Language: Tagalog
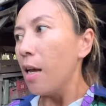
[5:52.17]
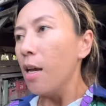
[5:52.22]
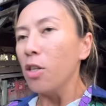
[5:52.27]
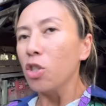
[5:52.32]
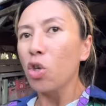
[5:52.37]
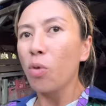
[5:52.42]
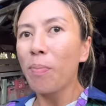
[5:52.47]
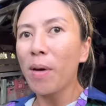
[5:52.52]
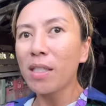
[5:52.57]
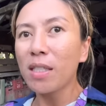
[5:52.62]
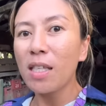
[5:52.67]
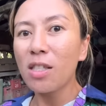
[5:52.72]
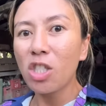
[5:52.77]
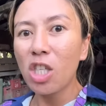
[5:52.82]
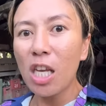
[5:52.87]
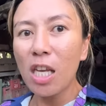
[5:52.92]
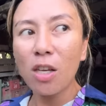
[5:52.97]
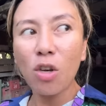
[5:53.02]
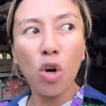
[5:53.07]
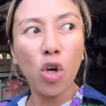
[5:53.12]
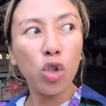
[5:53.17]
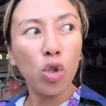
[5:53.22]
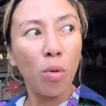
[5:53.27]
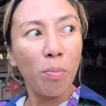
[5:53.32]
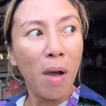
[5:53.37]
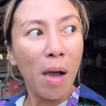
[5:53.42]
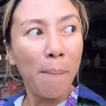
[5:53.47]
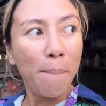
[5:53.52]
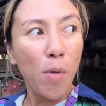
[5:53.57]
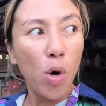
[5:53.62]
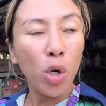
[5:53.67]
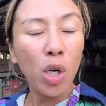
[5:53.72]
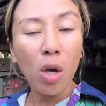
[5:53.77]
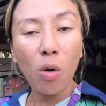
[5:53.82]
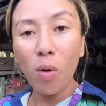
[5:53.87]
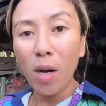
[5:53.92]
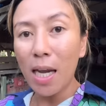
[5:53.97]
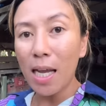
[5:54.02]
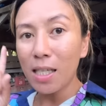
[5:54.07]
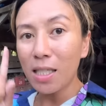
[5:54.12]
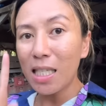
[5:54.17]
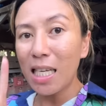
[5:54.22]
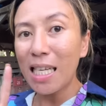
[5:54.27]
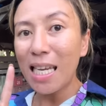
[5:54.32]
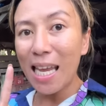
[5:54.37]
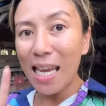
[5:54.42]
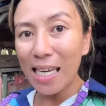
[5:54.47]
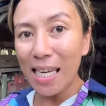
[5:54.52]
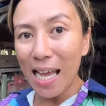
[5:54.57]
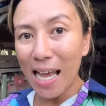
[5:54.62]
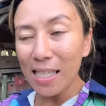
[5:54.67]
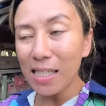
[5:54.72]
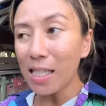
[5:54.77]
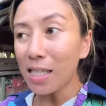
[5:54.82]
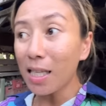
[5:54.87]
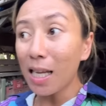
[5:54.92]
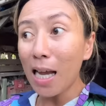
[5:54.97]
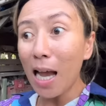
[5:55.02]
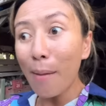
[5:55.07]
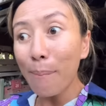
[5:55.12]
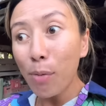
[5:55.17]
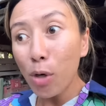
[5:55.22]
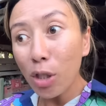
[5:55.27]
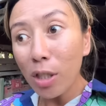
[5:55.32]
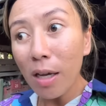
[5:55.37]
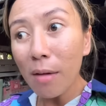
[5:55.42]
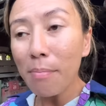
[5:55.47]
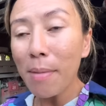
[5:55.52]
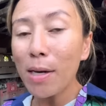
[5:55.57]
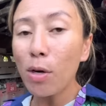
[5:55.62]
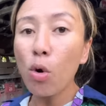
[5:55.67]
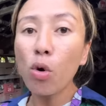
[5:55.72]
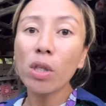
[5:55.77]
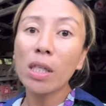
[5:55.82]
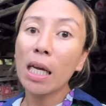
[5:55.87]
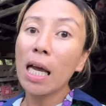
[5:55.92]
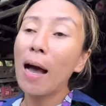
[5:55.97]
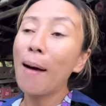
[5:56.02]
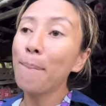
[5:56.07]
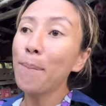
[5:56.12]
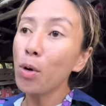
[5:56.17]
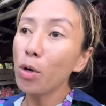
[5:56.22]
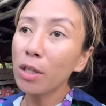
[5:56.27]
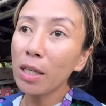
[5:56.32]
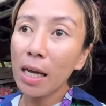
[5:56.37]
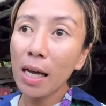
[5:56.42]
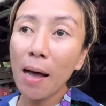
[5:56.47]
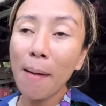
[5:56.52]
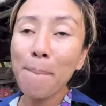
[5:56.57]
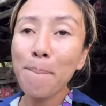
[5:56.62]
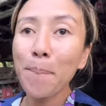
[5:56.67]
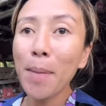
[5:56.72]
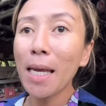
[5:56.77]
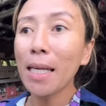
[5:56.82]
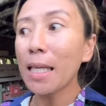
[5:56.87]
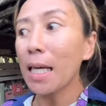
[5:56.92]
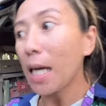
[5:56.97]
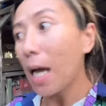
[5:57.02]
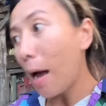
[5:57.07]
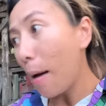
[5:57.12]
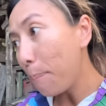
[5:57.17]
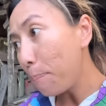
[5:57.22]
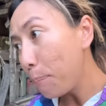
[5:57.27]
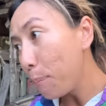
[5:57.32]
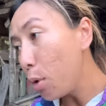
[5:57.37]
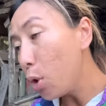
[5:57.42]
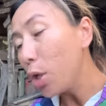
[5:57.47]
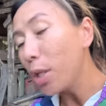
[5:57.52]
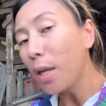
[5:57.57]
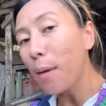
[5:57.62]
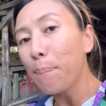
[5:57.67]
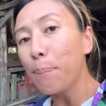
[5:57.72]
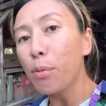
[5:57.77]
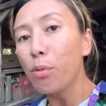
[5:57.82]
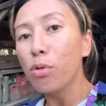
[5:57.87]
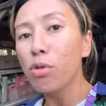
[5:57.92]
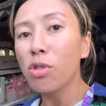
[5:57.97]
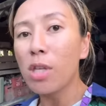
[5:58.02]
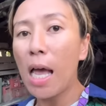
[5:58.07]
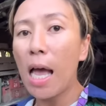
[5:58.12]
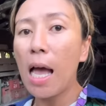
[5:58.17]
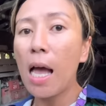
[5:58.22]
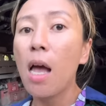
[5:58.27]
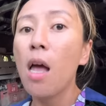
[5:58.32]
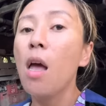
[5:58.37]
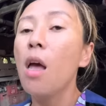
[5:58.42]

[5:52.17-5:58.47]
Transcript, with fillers: So pag si Chico tumakbo ng walang tsinelas at naghabol ng manok, naghabol ng kambing, naghabol ng pusa,